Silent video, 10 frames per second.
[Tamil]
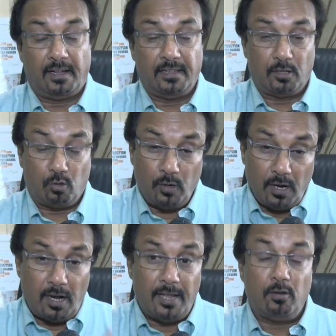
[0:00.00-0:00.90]
அந்த
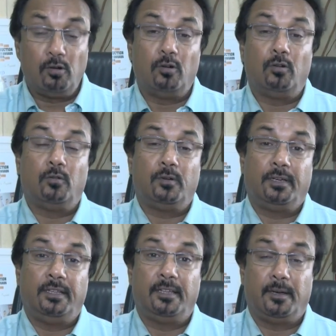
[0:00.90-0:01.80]
தொழிலாளிக்கும்
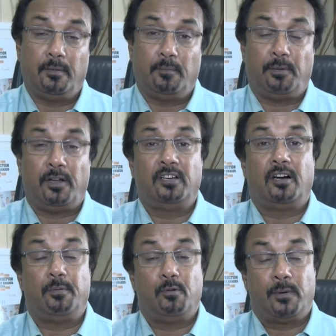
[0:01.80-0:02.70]
இந்த
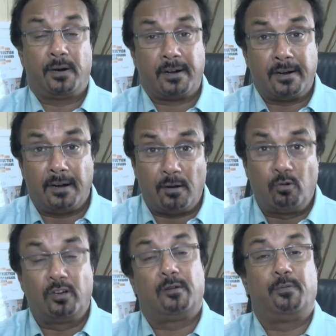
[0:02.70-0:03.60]
பாதுகாப்பு உபகரணங்கள்லாம்
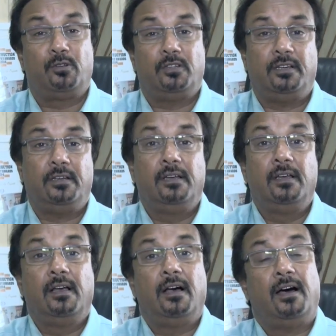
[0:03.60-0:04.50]
கொடுக்குற பொழுது
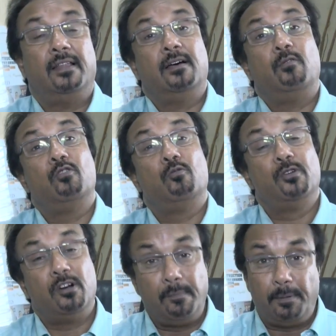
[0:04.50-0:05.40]
அதை அவங்க
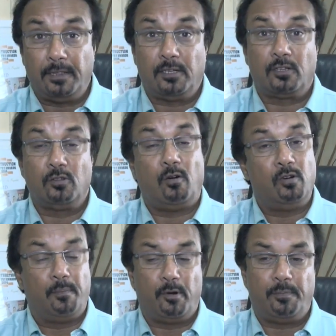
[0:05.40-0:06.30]
உபயோகப்படுத்துறதும்
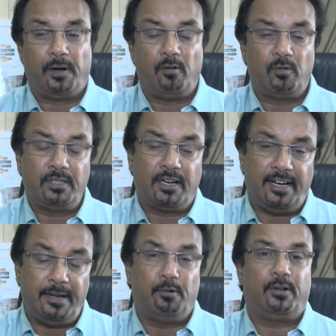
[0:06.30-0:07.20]
அவங்க பொறுப்பு அவங்க வந்து
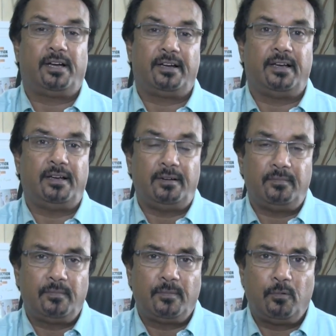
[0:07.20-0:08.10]
கட்டி போட்டாங்கன்னா
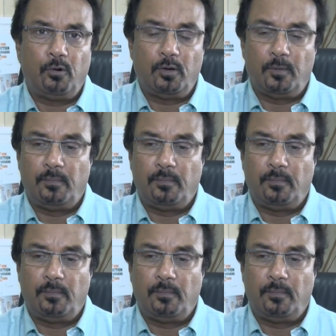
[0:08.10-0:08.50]
ஒரு